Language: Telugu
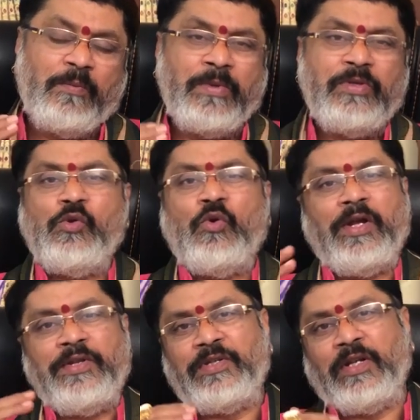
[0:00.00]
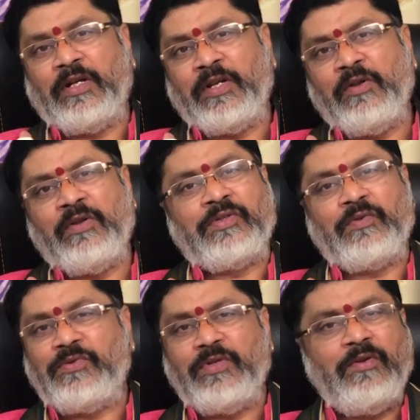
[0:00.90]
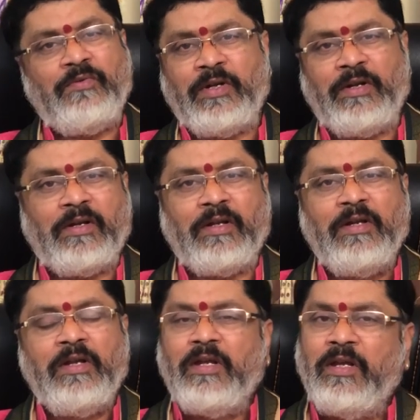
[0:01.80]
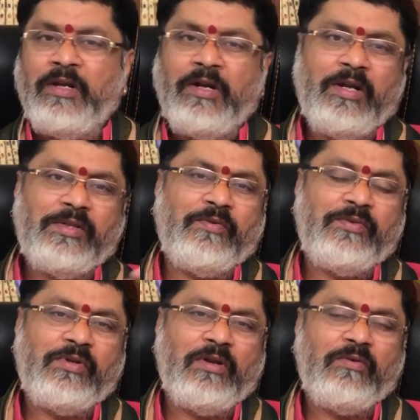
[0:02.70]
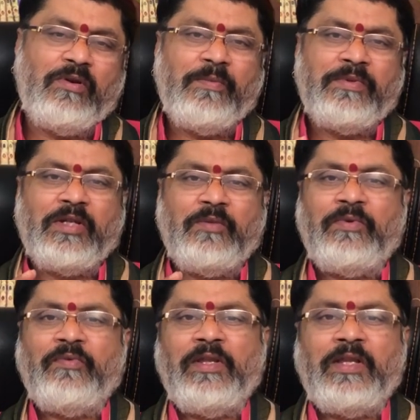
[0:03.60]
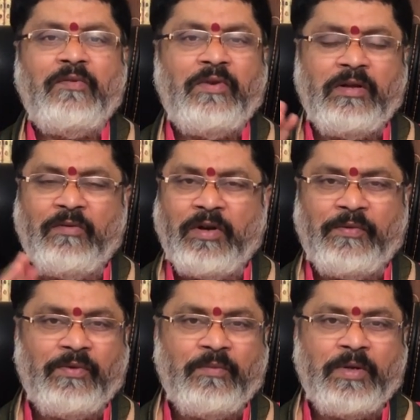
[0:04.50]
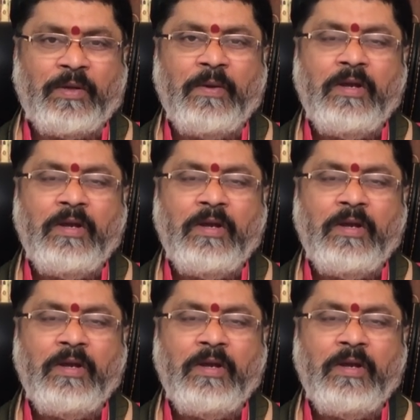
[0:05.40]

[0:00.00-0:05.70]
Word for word: మంచి యోగాన్ని ఇస్తారు అక్కడ రెండున్నర సంవత్సరాలు ఉంటాడు అక్కడ ఈ రెండున్నర సంవత్సరాల్లో కూడా మంచి అద్భుత ఫలితాన్ని ఇవ్వడానికి అవకాశం ఉందన్నమాట